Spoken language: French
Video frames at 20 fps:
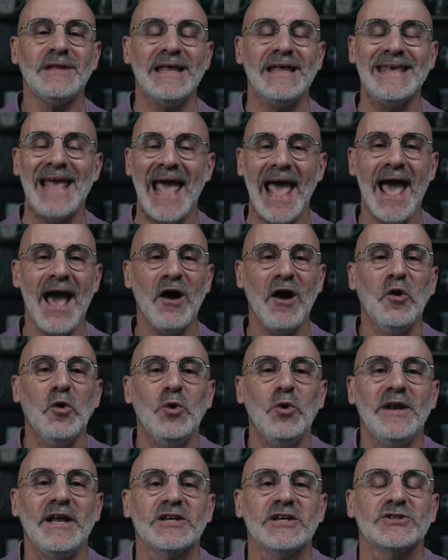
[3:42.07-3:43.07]
Hier, ou
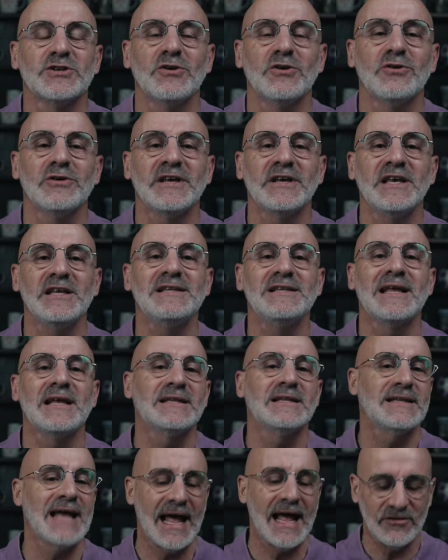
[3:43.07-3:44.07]
les gens qui
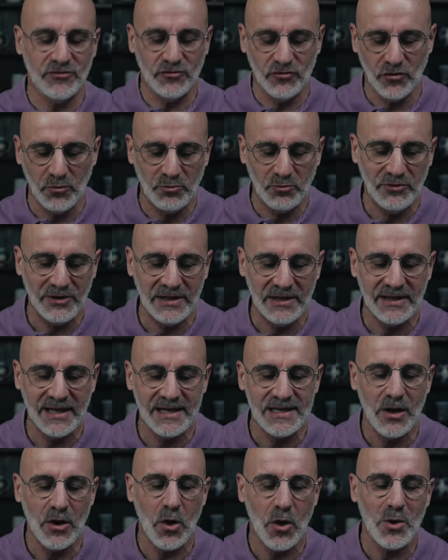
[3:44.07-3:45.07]
datent depuis des
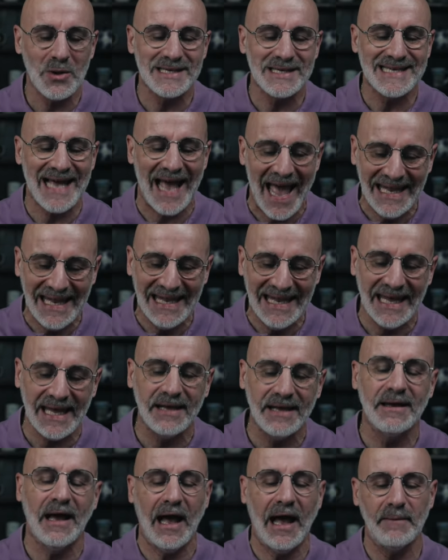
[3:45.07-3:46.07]
longues
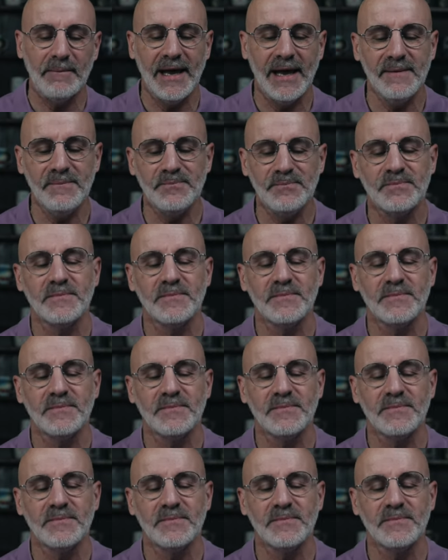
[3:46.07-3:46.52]
années. Amen.